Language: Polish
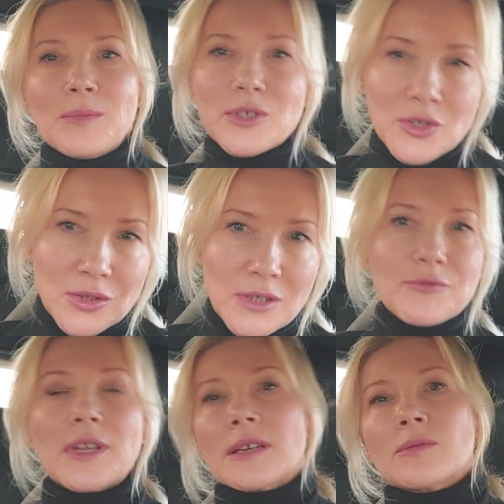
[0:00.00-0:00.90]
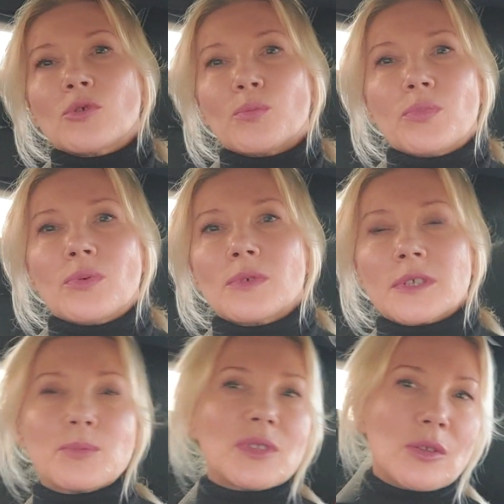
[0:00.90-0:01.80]
być sztywne lub
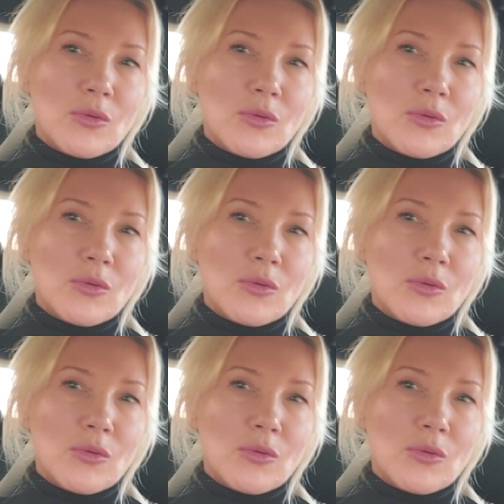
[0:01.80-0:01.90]
zbyt